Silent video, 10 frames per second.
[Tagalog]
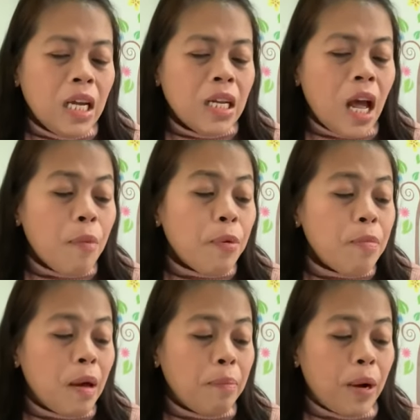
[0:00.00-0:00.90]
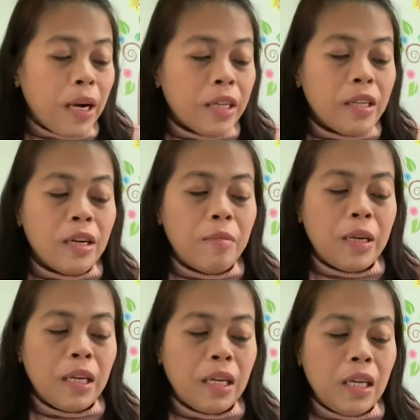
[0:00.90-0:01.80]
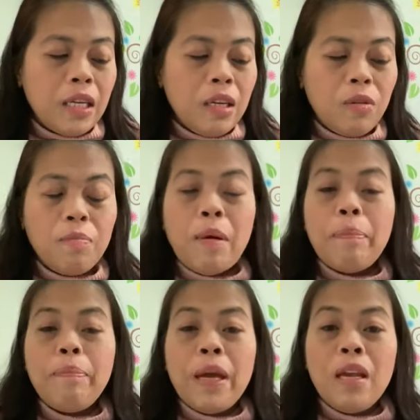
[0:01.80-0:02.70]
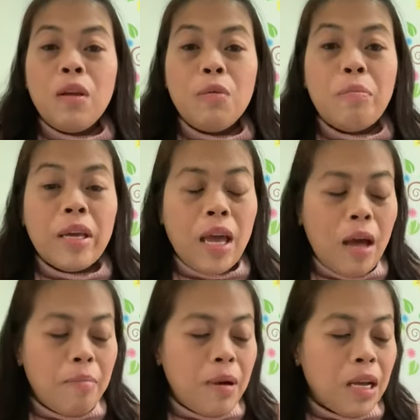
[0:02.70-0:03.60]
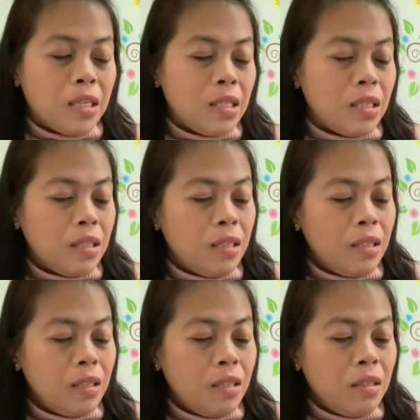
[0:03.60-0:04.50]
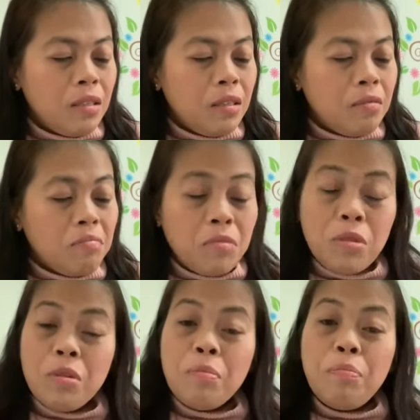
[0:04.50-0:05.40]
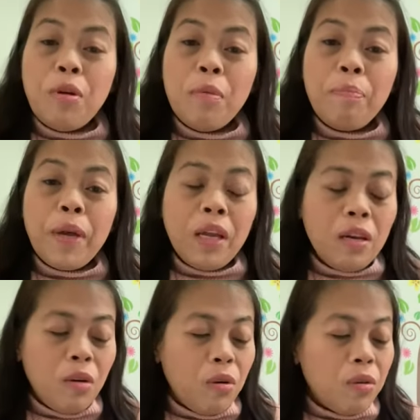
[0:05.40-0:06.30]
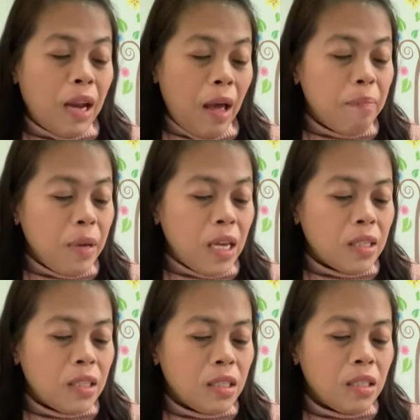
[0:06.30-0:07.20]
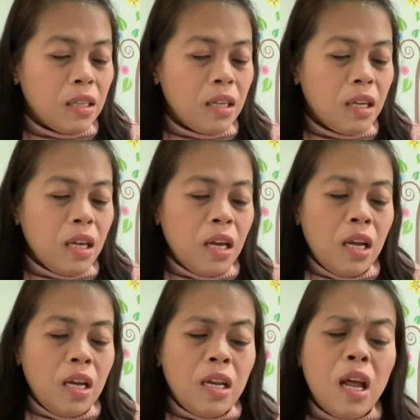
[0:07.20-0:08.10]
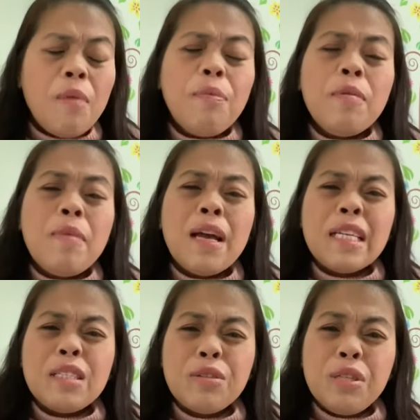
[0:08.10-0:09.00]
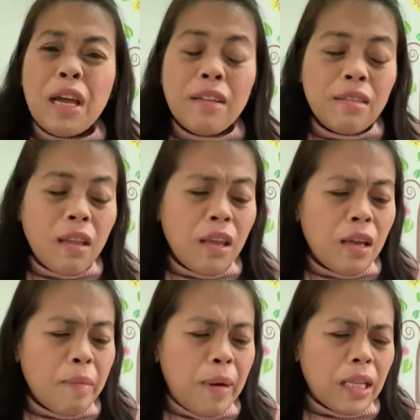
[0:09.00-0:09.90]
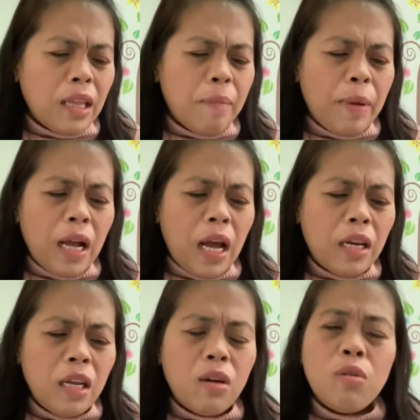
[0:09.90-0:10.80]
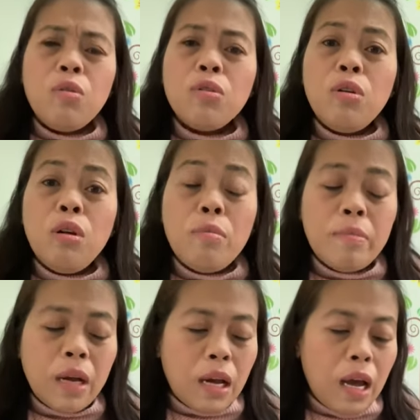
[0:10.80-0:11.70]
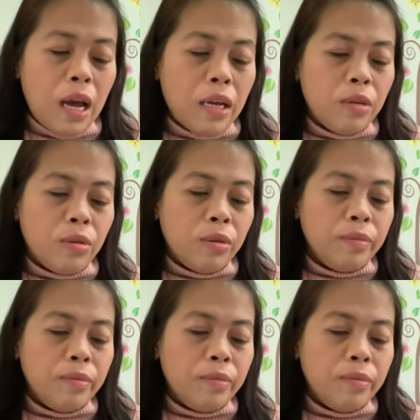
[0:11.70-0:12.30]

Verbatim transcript: Naa mag-barter, mananggiging og papel og bayabas. No, ballpen og lapis. Naa mga estudyante nga bata pagani hudlom na kaayo.